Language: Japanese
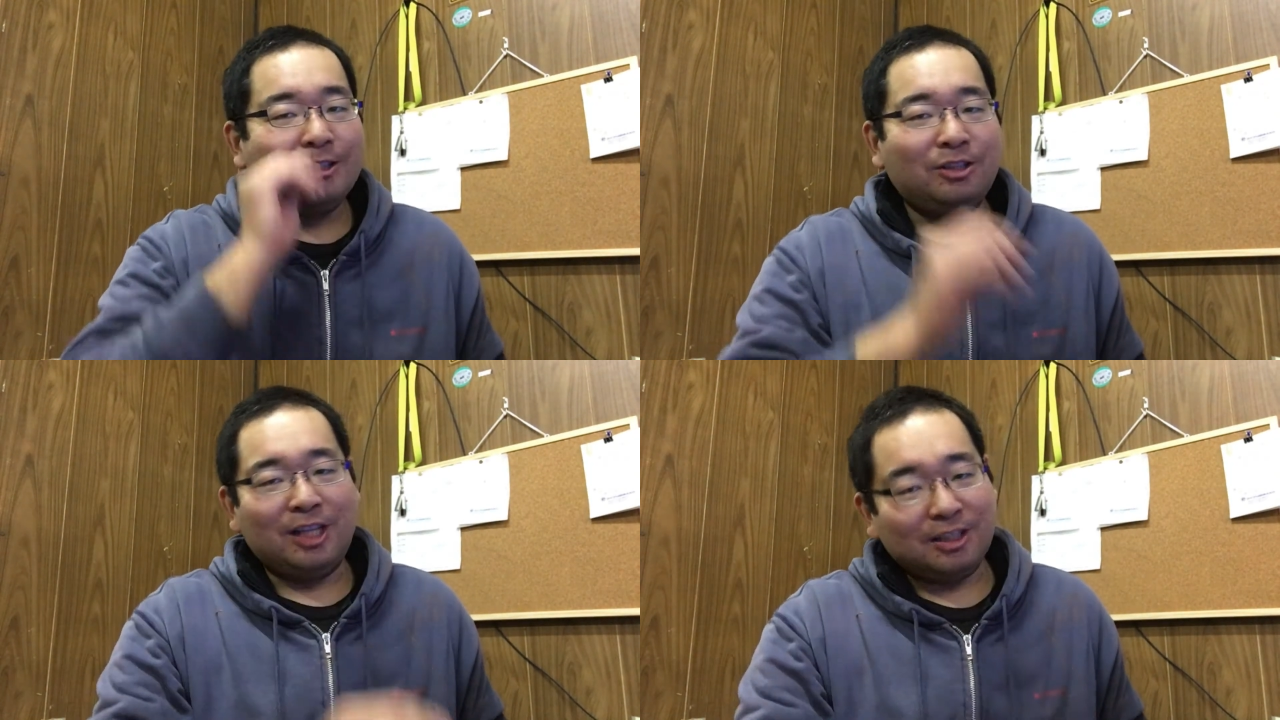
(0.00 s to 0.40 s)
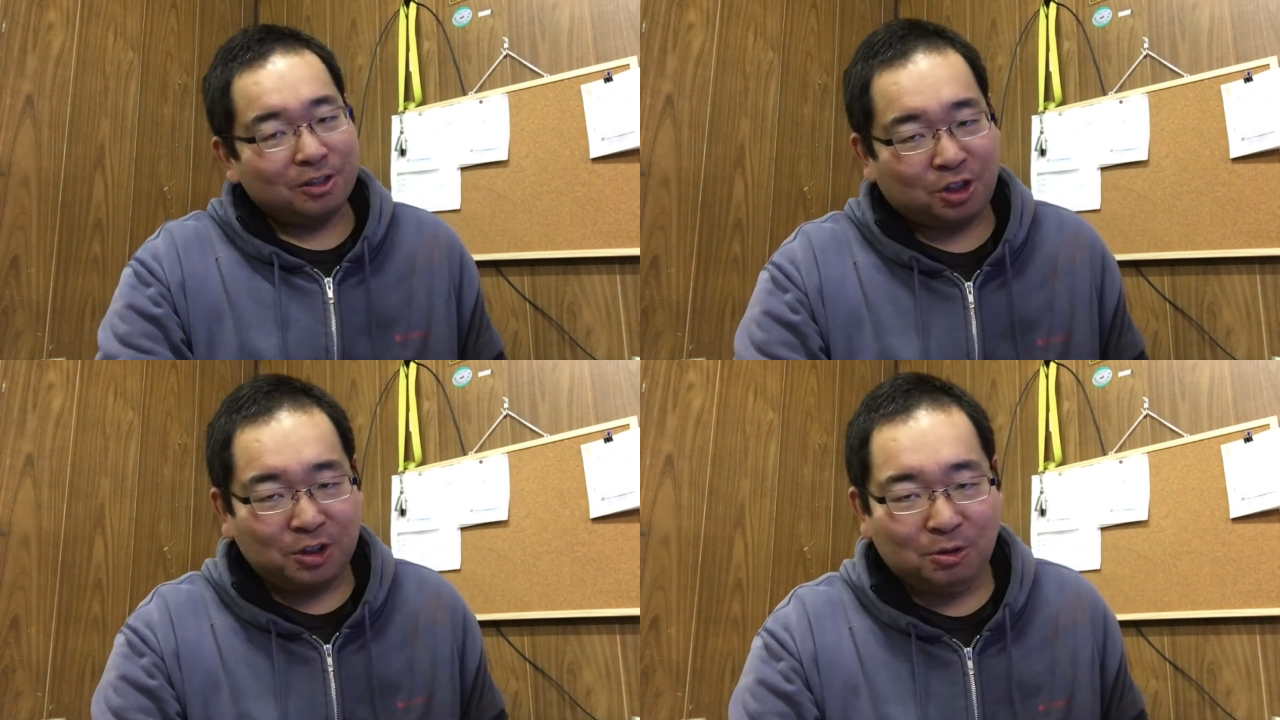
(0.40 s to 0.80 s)
なぜ
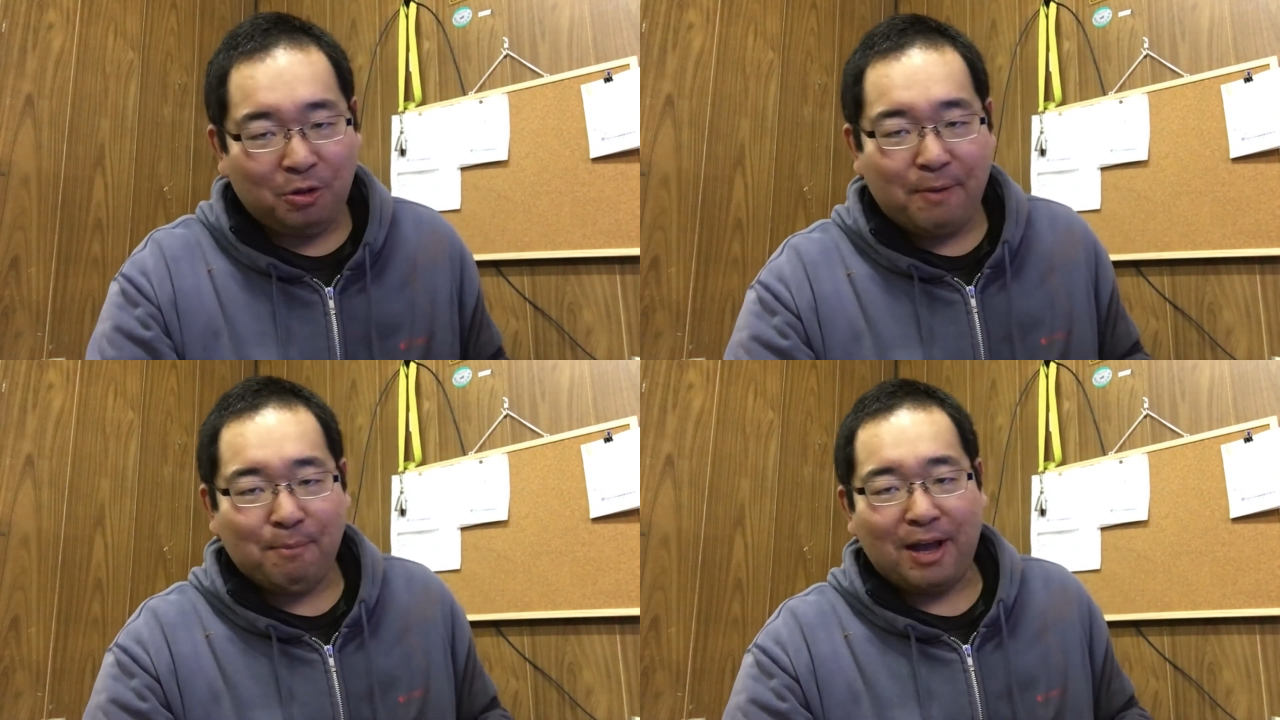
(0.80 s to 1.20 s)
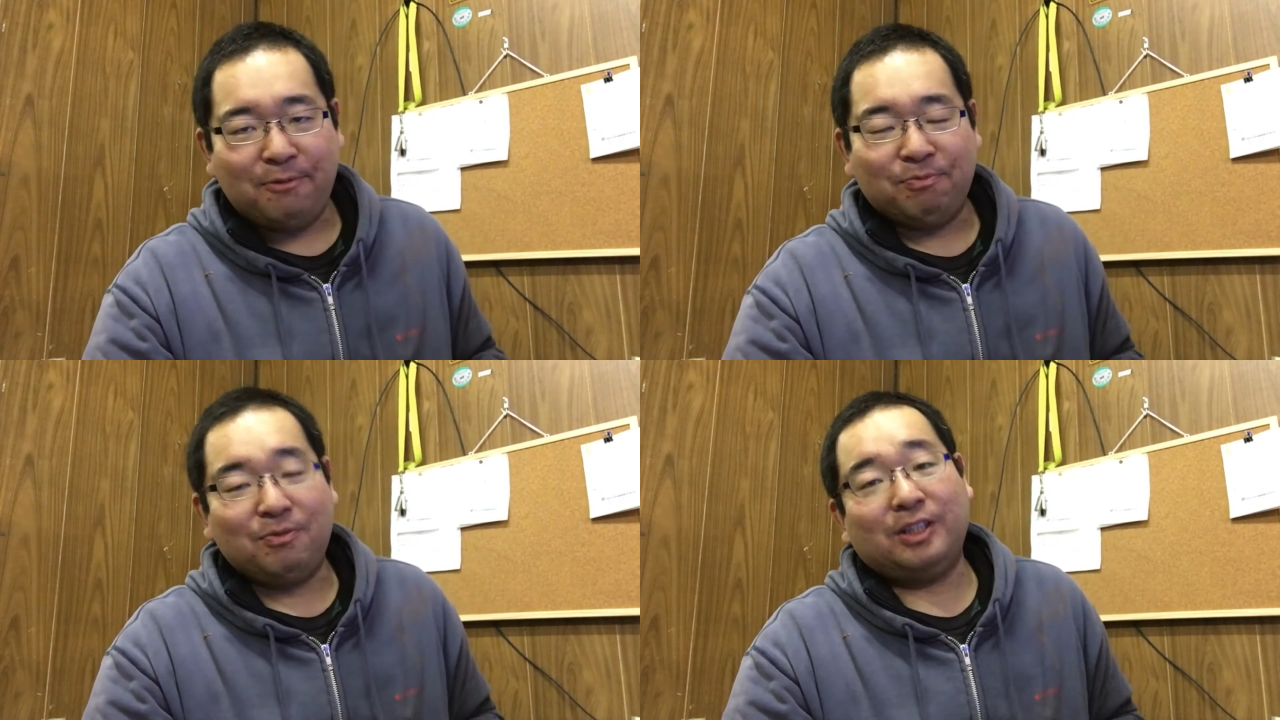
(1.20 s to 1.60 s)
15年前、
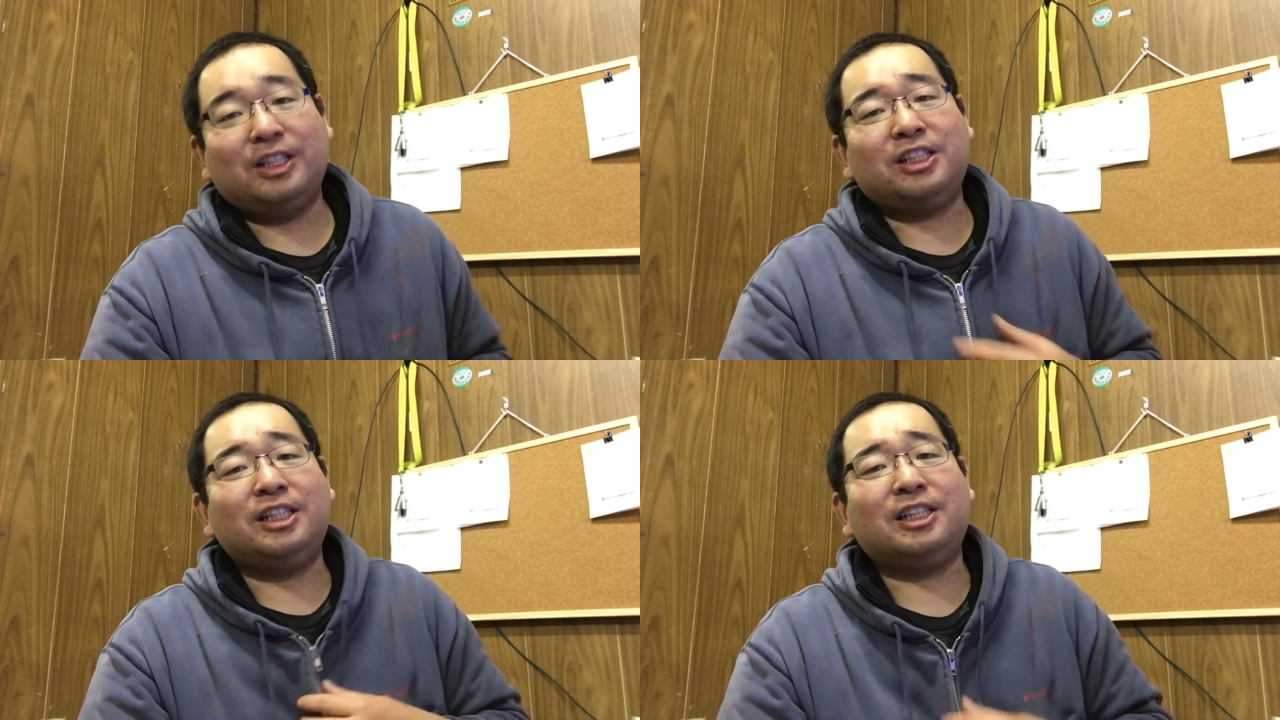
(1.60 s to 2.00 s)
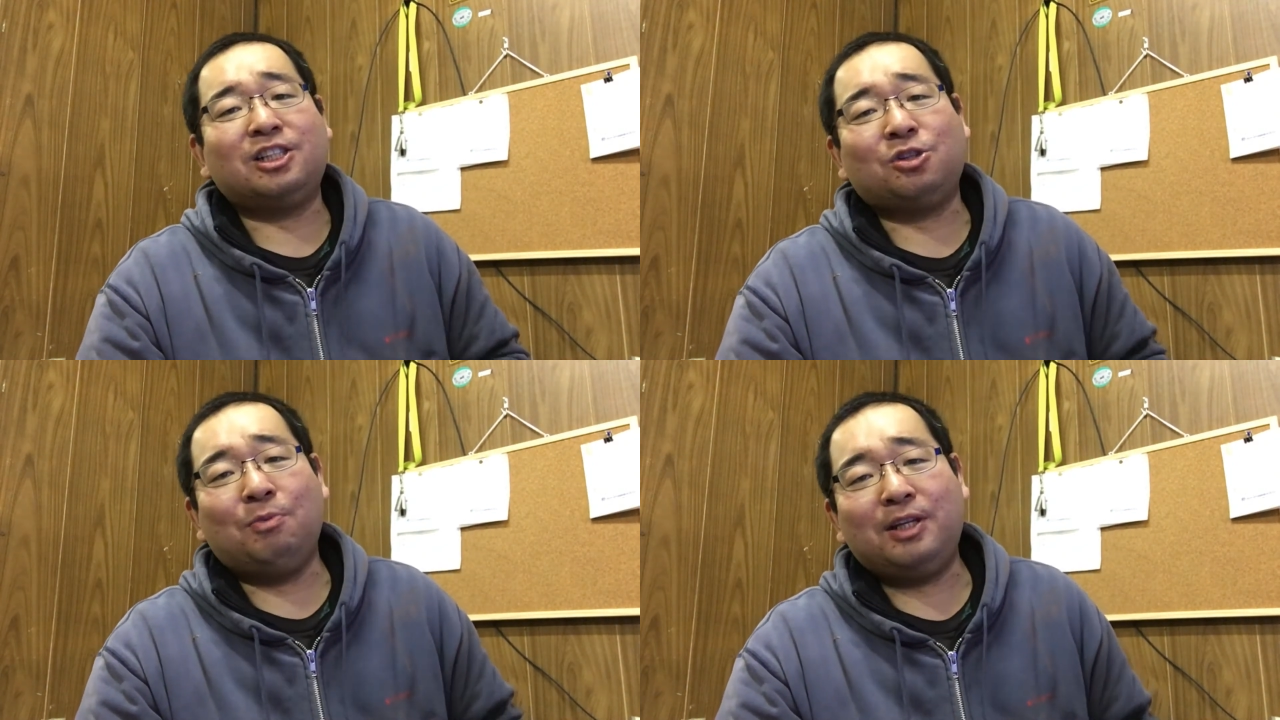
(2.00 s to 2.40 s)
私が
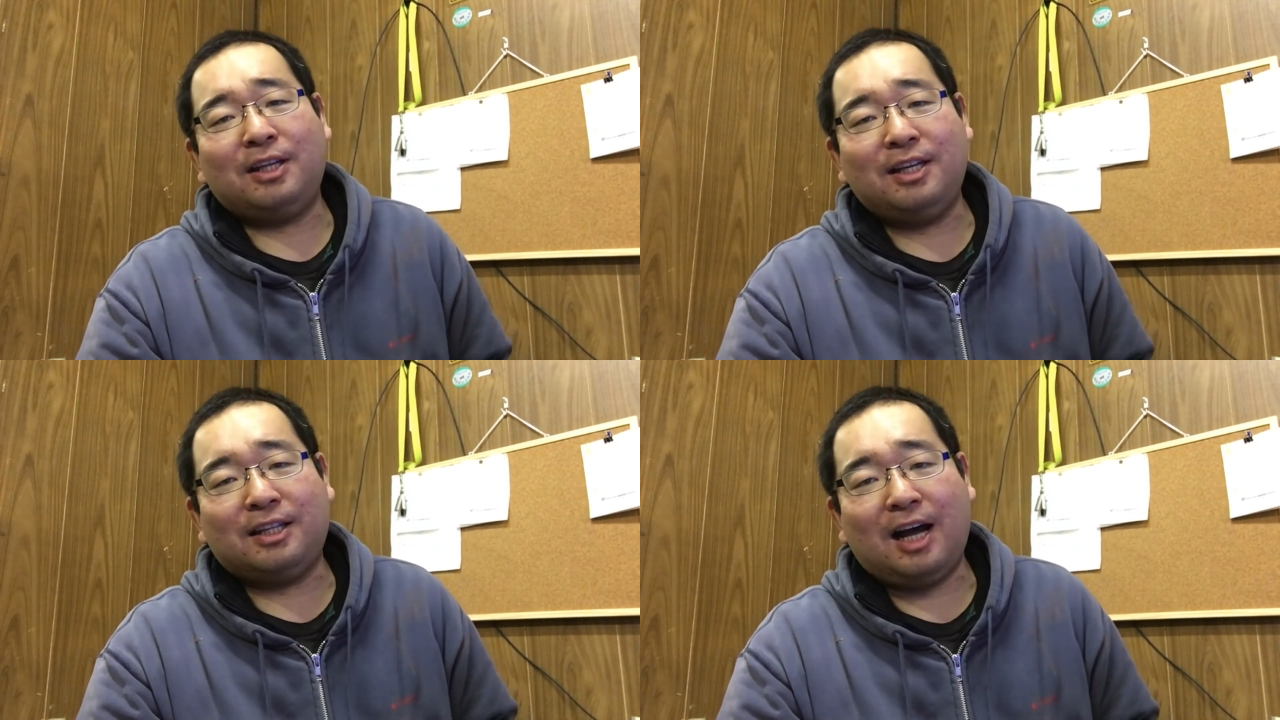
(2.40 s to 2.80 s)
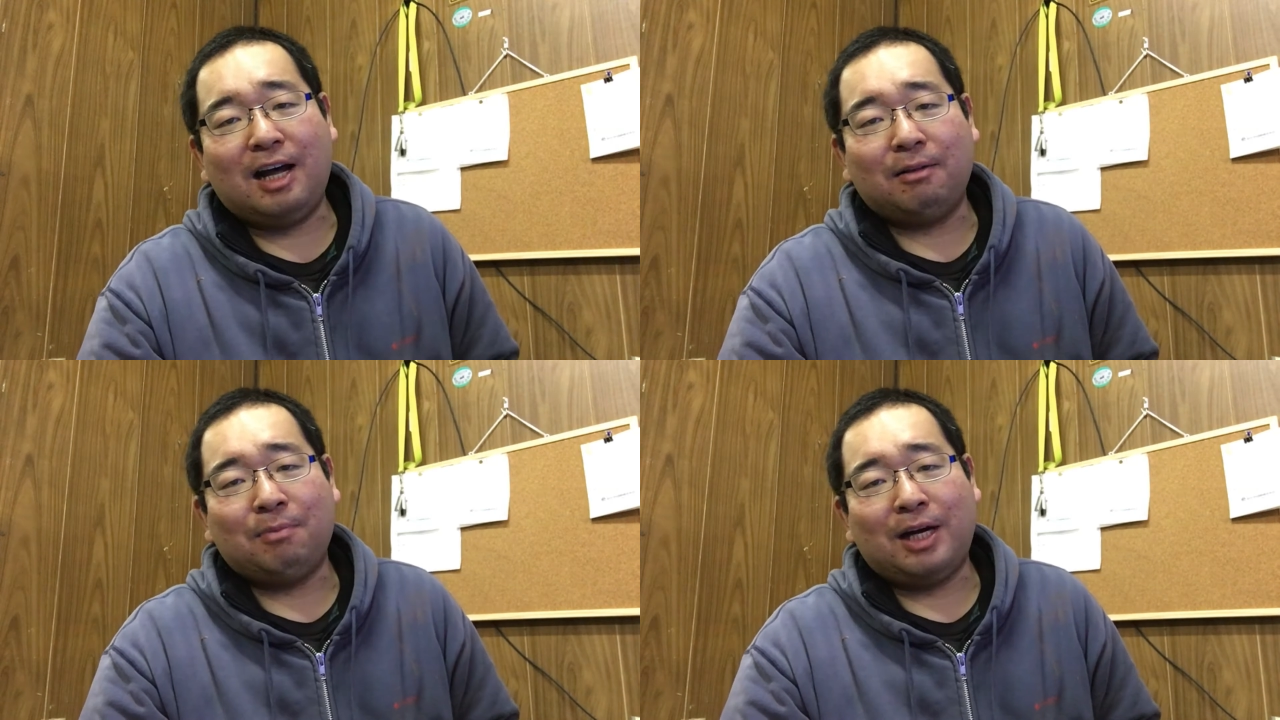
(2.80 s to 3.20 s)
勤めていた